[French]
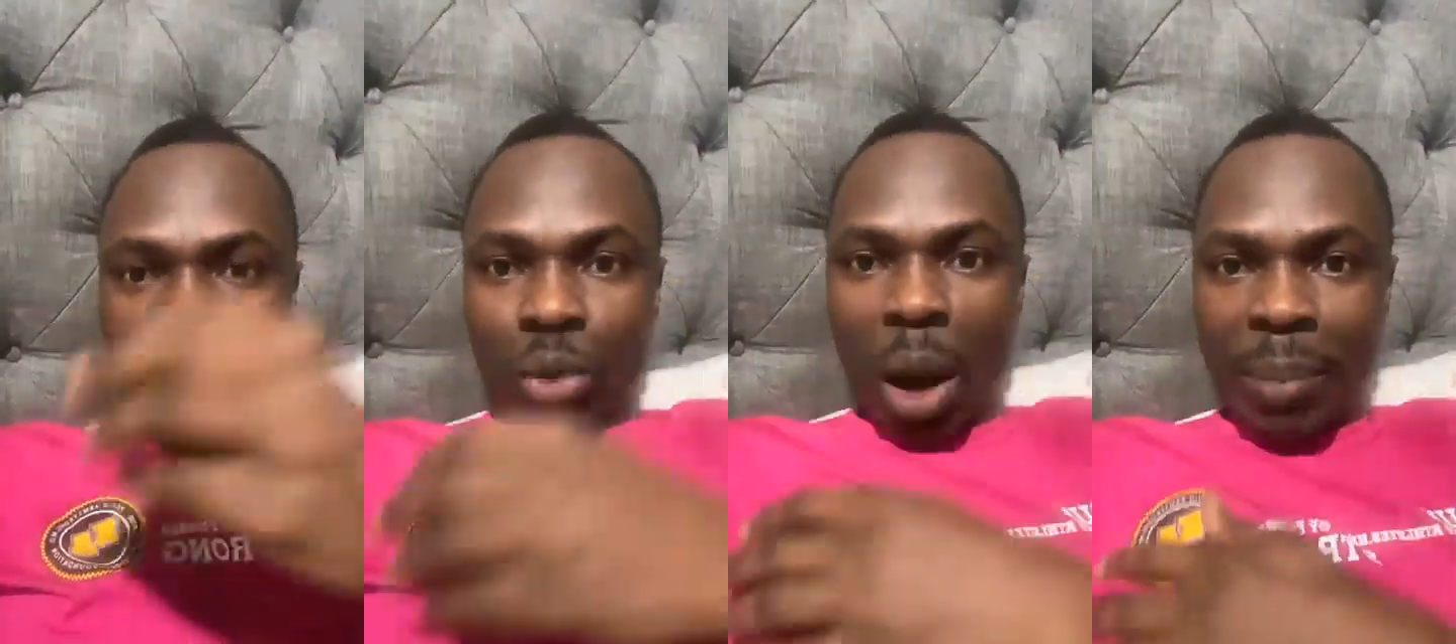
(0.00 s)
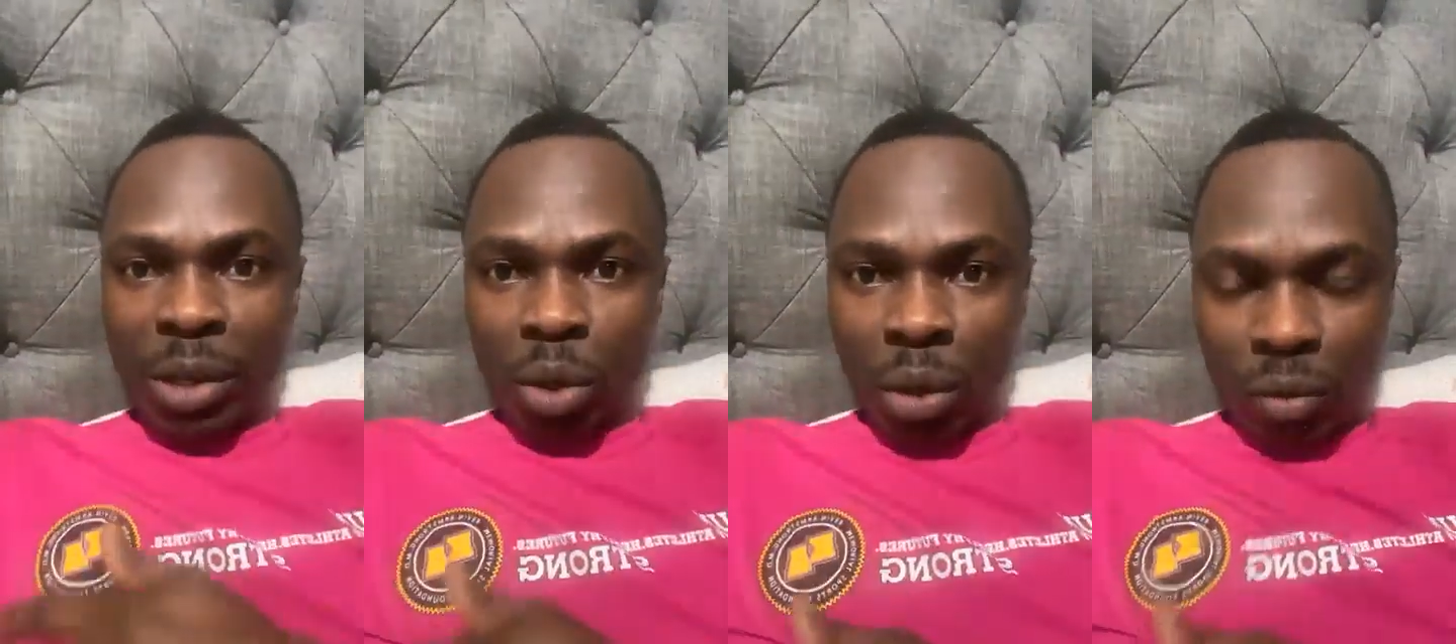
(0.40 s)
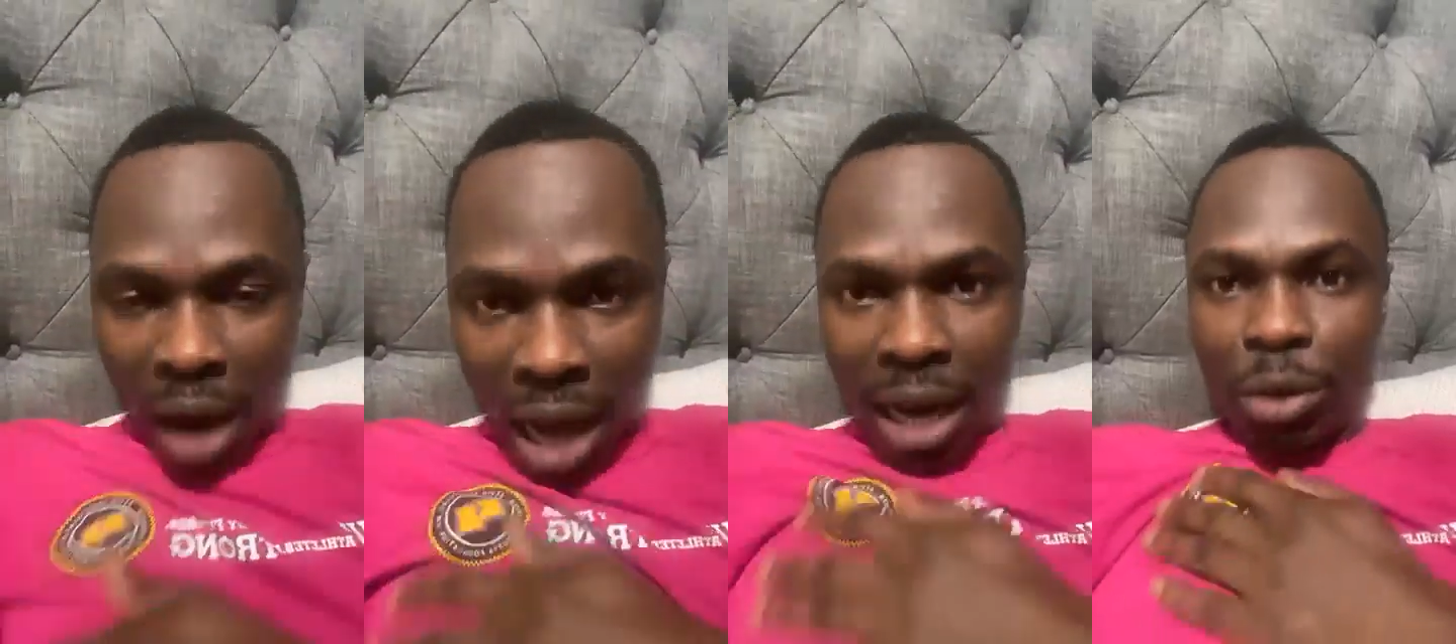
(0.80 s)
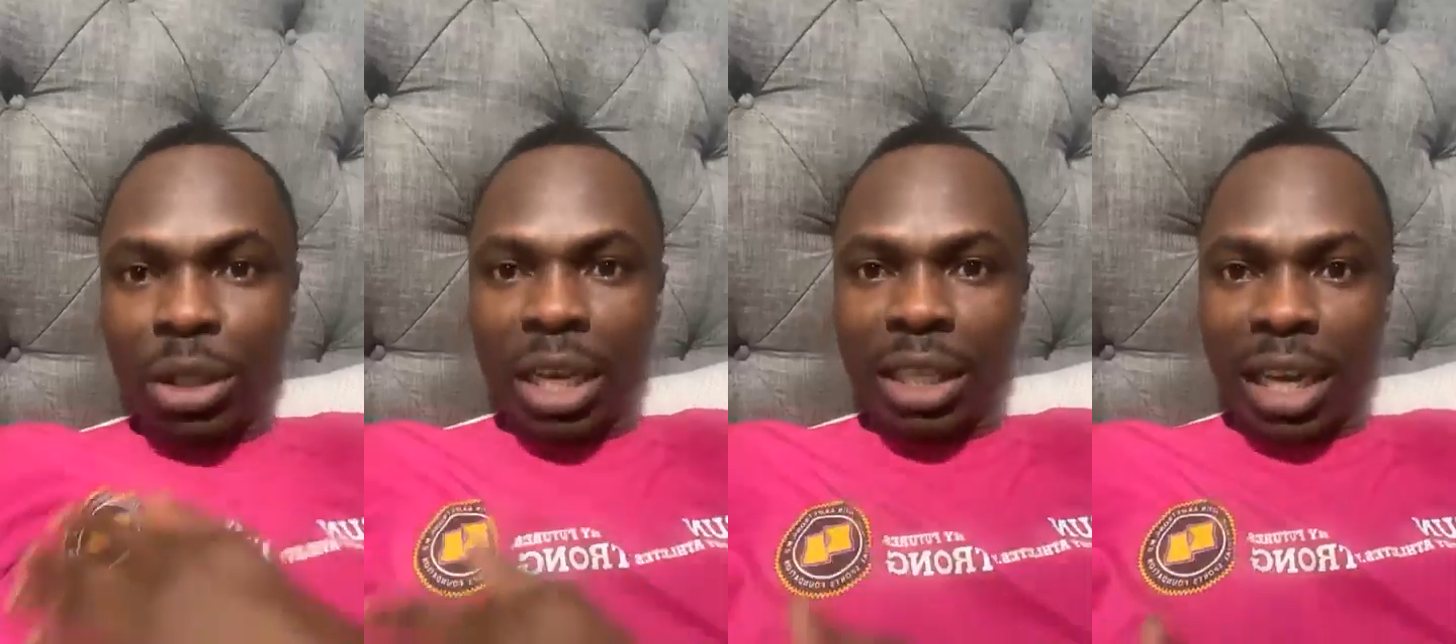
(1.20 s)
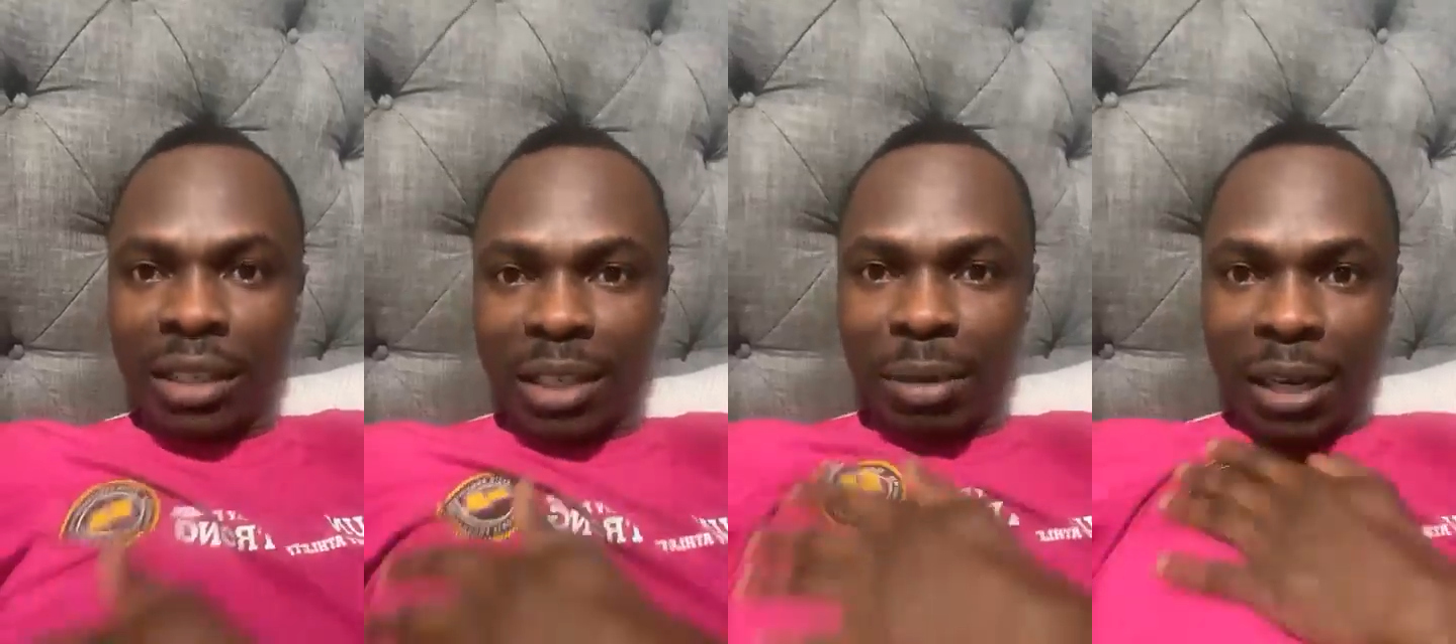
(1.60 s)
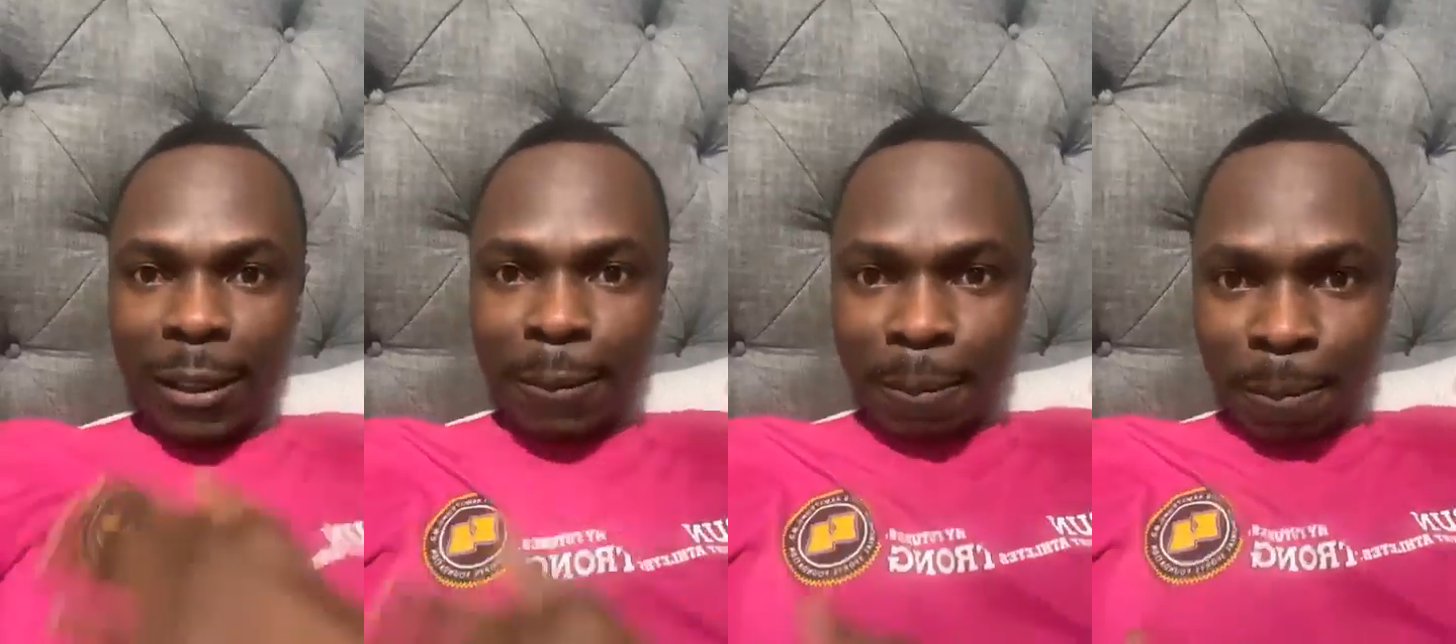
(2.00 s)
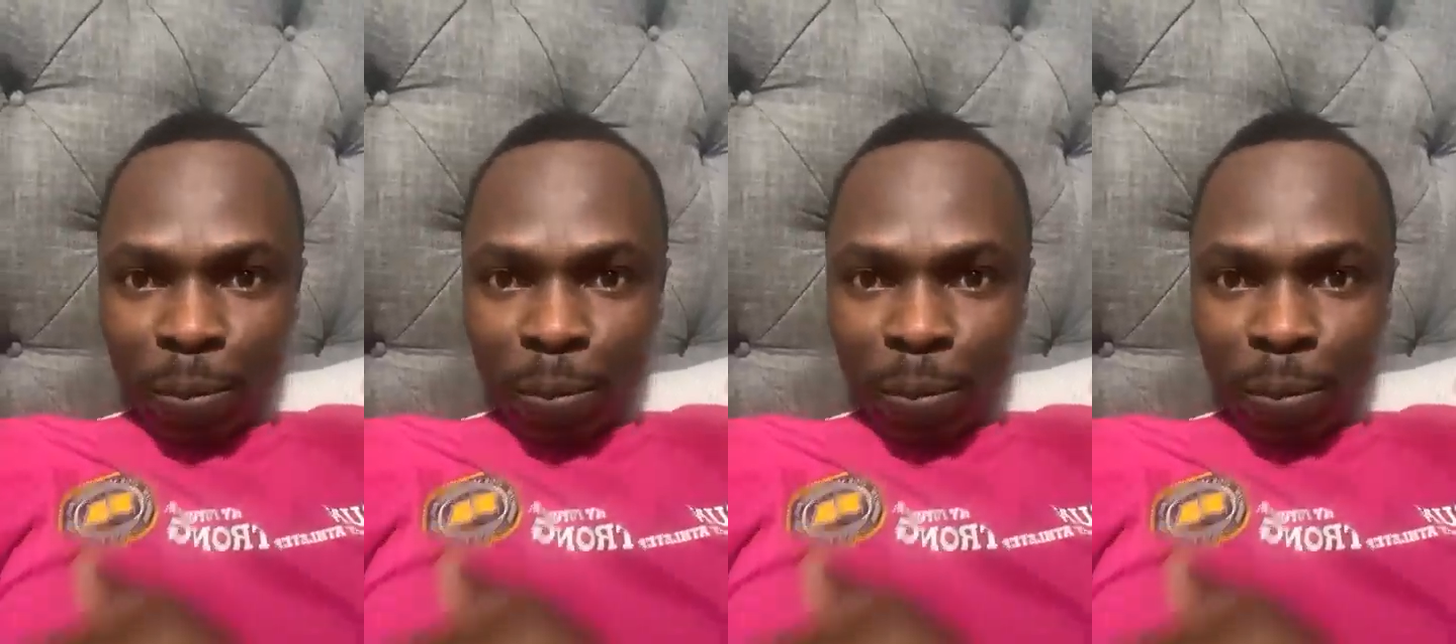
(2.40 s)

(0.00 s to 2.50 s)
43 personnes. Voilà, le direct est lancé maintenant.